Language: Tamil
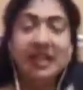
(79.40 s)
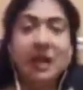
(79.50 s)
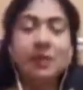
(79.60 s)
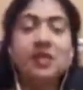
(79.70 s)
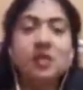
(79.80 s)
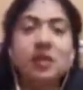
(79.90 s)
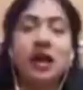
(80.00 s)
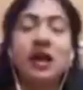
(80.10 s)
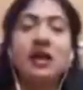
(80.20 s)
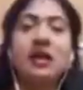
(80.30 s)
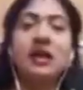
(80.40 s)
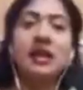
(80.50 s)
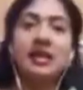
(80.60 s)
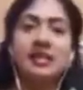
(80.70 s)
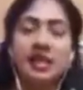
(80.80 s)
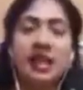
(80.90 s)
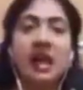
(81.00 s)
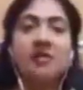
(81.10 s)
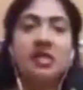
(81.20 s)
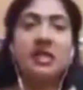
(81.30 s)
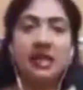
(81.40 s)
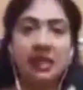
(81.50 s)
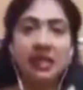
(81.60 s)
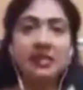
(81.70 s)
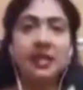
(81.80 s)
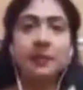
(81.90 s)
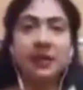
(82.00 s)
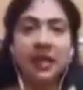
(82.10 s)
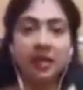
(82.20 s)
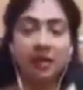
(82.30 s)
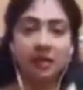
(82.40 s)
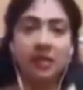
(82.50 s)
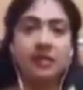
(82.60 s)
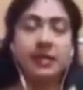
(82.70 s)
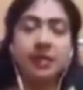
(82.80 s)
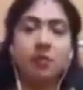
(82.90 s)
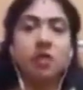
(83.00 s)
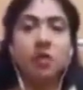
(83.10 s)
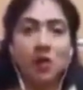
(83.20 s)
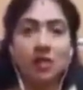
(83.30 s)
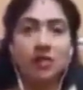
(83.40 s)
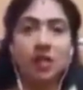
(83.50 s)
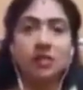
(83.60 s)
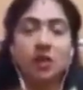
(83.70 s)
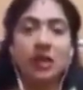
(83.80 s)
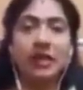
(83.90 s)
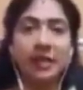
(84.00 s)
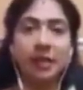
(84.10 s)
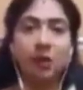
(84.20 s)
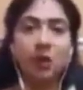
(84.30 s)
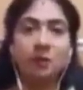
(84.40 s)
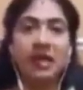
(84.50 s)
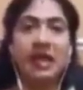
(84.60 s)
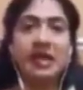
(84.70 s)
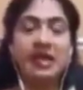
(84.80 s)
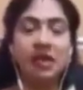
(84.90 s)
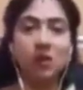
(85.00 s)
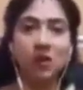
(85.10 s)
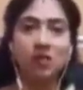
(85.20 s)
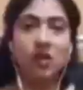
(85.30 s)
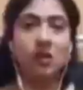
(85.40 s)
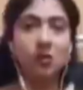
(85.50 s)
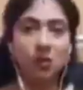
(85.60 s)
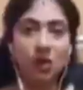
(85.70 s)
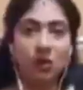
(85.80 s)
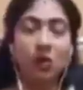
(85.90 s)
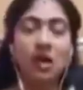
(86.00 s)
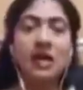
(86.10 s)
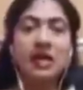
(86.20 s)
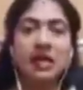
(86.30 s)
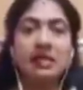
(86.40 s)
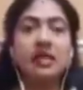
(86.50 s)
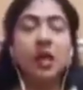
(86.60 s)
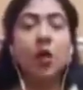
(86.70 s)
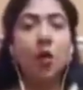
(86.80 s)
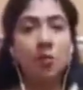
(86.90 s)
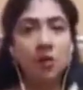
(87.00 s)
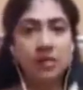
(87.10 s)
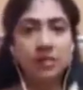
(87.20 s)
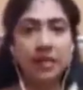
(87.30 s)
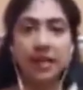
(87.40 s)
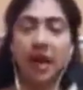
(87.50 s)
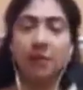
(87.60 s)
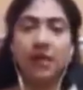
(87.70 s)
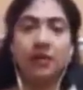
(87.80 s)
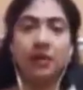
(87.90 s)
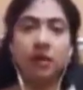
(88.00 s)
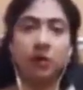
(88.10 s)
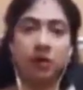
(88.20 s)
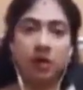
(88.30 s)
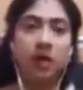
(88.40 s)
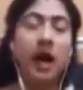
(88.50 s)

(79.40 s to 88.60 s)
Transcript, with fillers: என்ன அப்படின்னு சொன்னால் ஜென்ரலாக வந்து ரத்தம் டெஸ்ட் எடுப்பீங்க ரத்தம் டெஸ்ட் எடுக்கும்போது கொலஸ்ட்ரால் சொல்லக்கூடிய கெட்ட கொழுப்பு எல்டிஎல் கொலஸ்ட்ரால் கூட இருக்கும் ரத்தத்தில் ஹோமோசிஸ்டைன் அப்படின்ற ஒரு